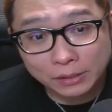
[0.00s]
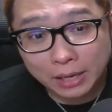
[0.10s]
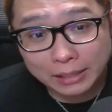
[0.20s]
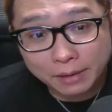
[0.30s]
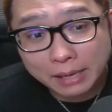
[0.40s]
そ
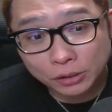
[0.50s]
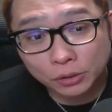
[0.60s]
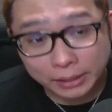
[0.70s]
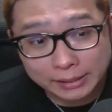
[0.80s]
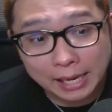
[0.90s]
の辺りはちょっ
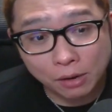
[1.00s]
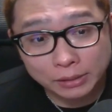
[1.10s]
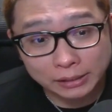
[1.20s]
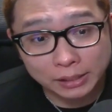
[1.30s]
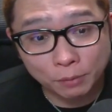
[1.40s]
とね、参考
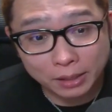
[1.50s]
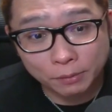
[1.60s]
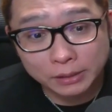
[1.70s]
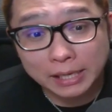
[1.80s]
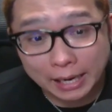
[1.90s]
にはしてもらって
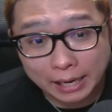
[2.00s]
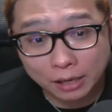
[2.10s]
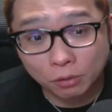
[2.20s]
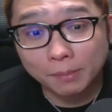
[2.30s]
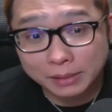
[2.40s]
もいいんじゃないかな
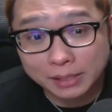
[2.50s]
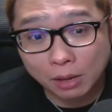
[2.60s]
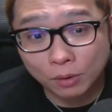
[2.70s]
と思いますが、